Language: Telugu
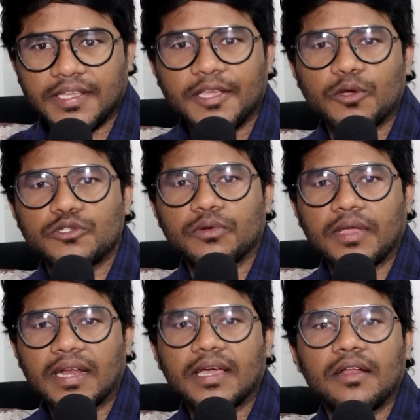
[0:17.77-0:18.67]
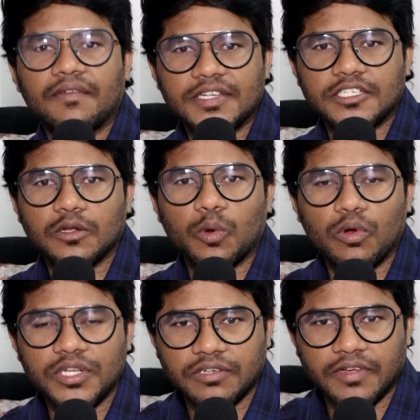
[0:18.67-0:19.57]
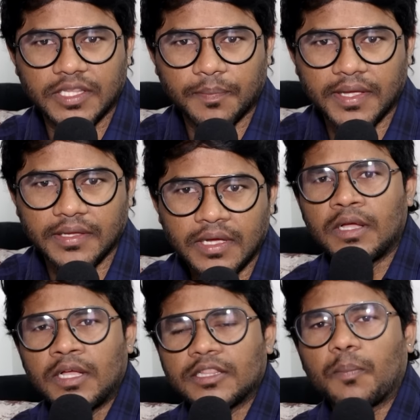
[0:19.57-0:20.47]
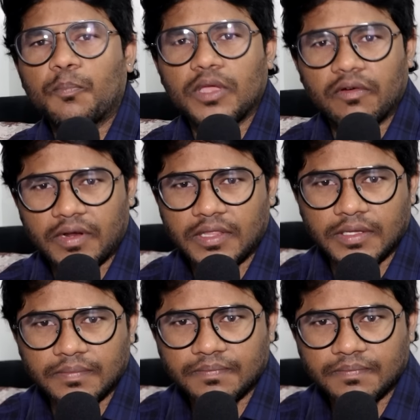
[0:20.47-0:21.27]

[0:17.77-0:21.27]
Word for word: ఈరోజు ఎన్కన్వెన్షన్ కూల్చివేతపై తప్పు ఎవరిది